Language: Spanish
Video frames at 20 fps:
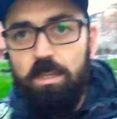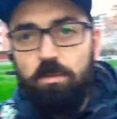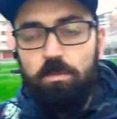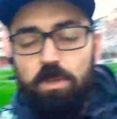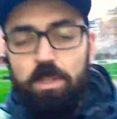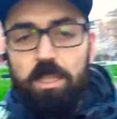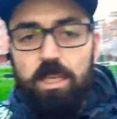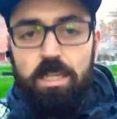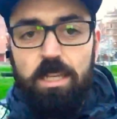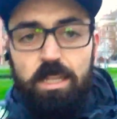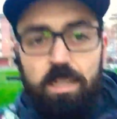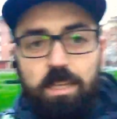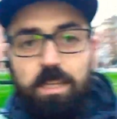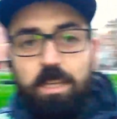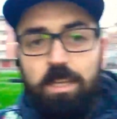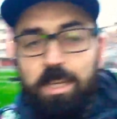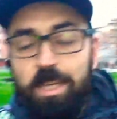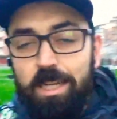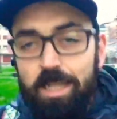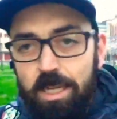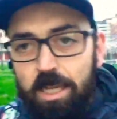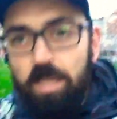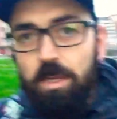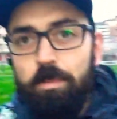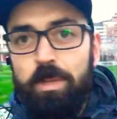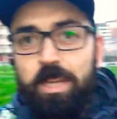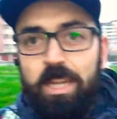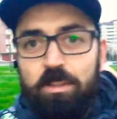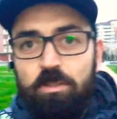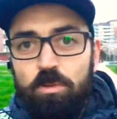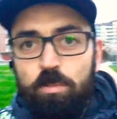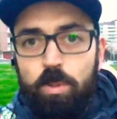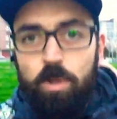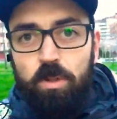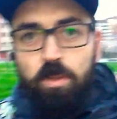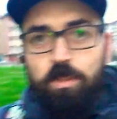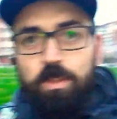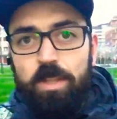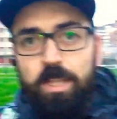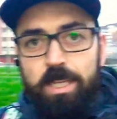en cuenta y mira tú por
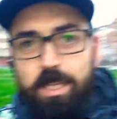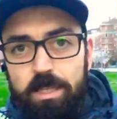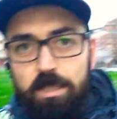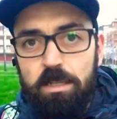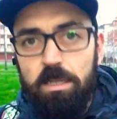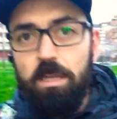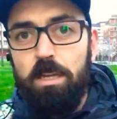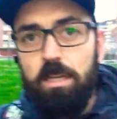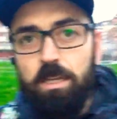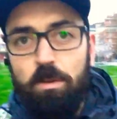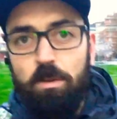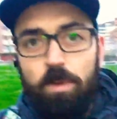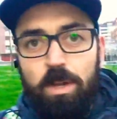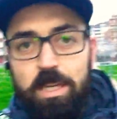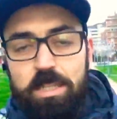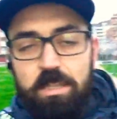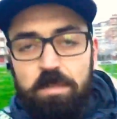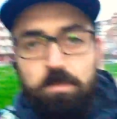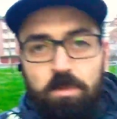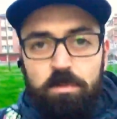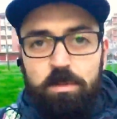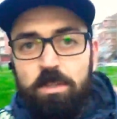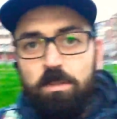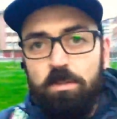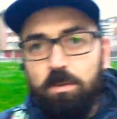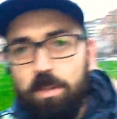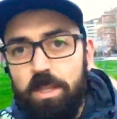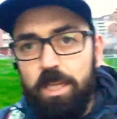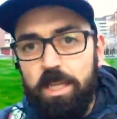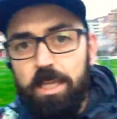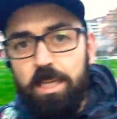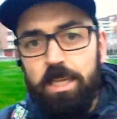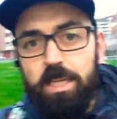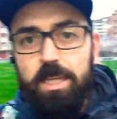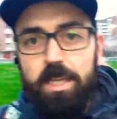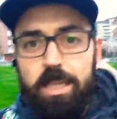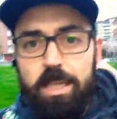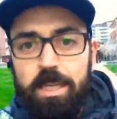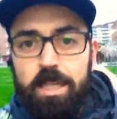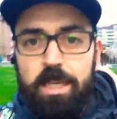dónde, igual es el momento de
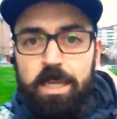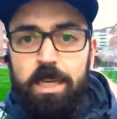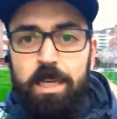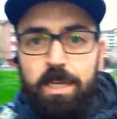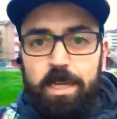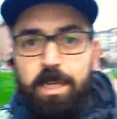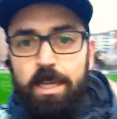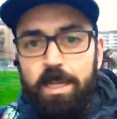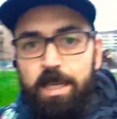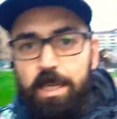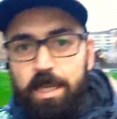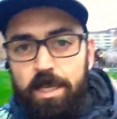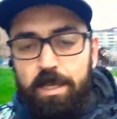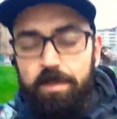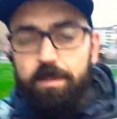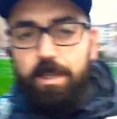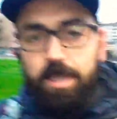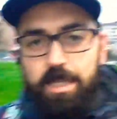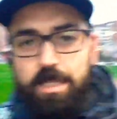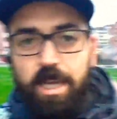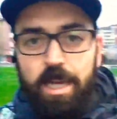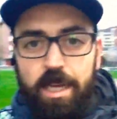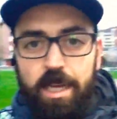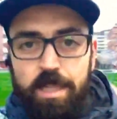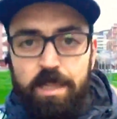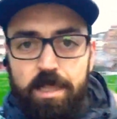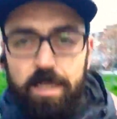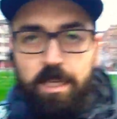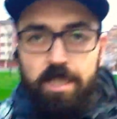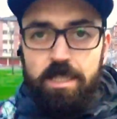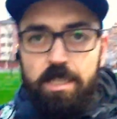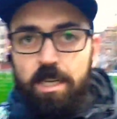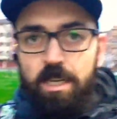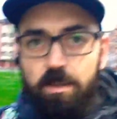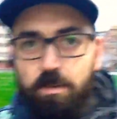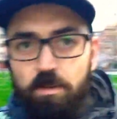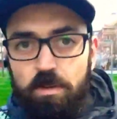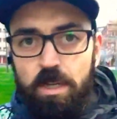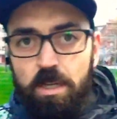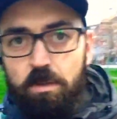que de que esa gente que sale
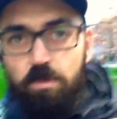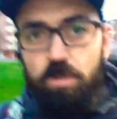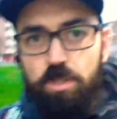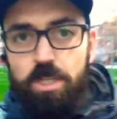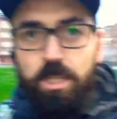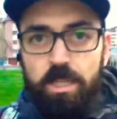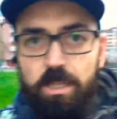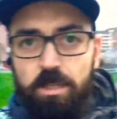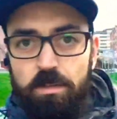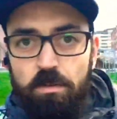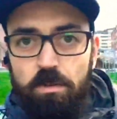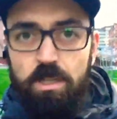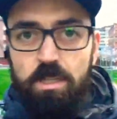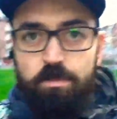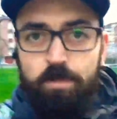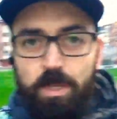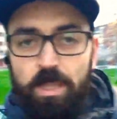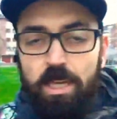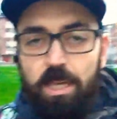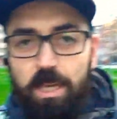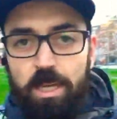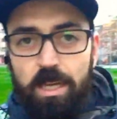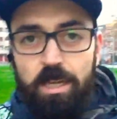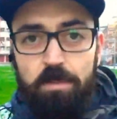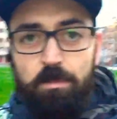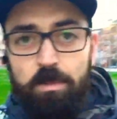con el coche y no respeta el